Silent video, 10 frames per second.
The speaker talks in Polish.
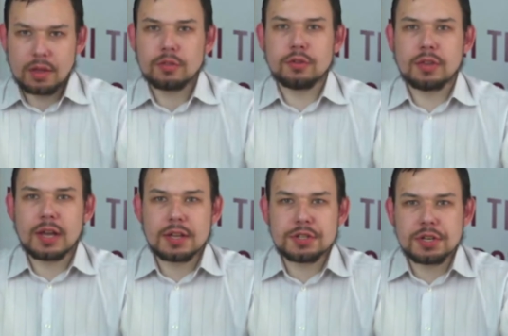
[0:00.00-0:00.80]
No
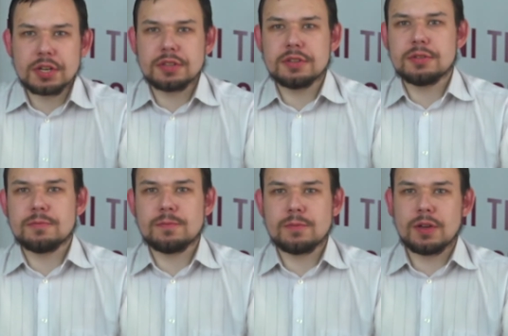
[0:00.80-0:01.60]
na razie
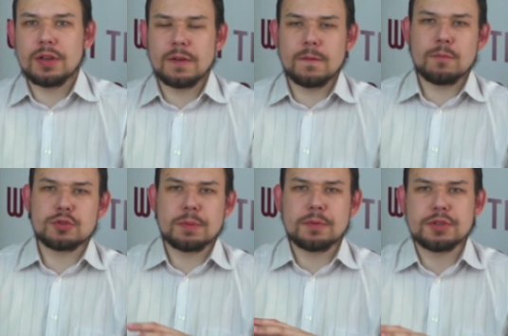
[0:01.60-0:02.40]
jedynym, y,
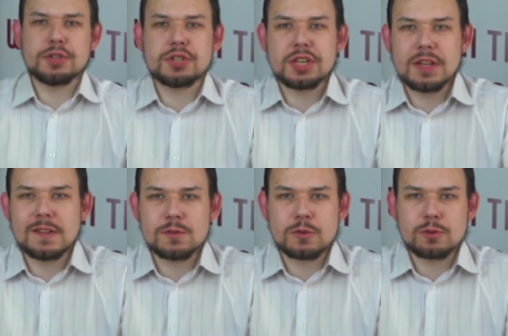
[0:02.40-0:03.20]
można powiedzieć, że
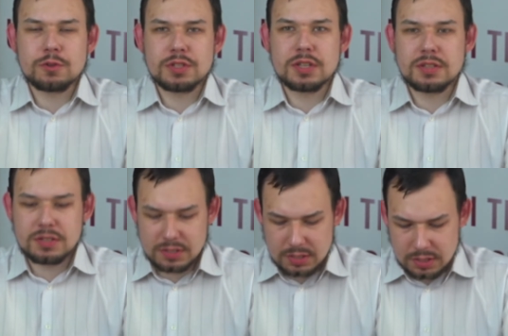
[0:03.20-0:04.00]
jeden
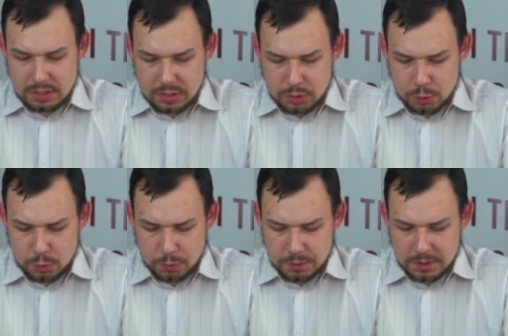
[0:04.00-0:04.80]
sukces, y,
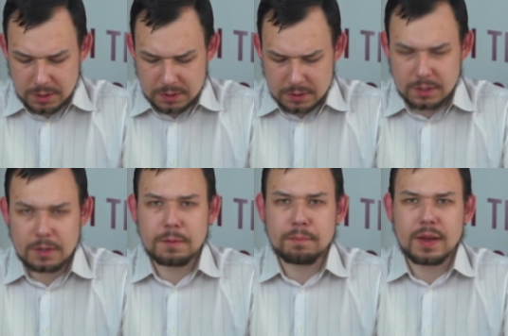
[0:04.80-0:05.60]
sukces
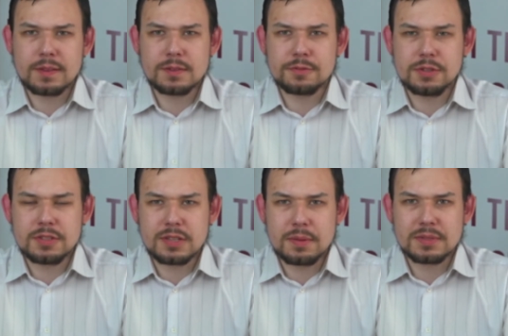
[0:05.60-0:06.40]
y,
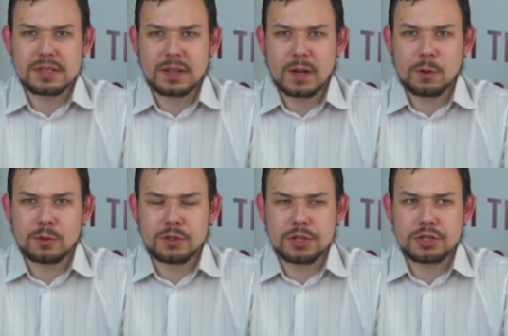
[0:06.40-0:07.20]
pracownicy MZK
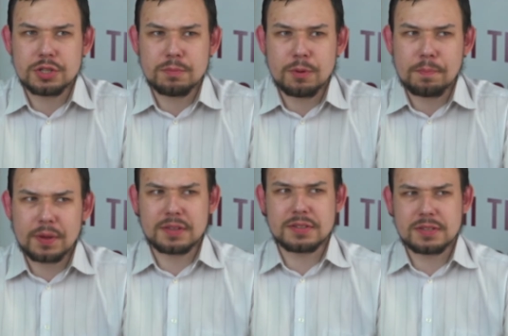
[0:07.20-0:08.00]
odnieśli, bo
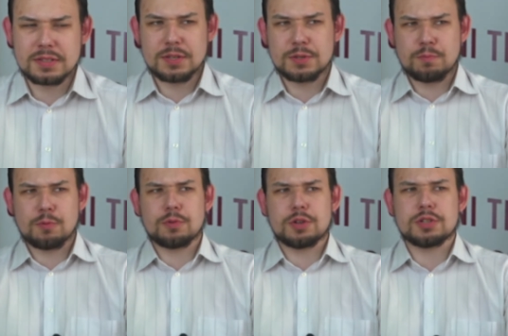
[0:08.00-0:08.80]
prezes tej
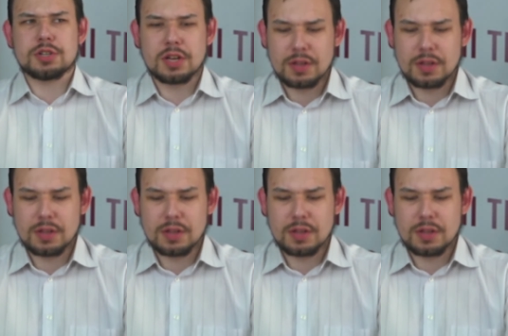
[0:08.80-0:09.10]
spółki się,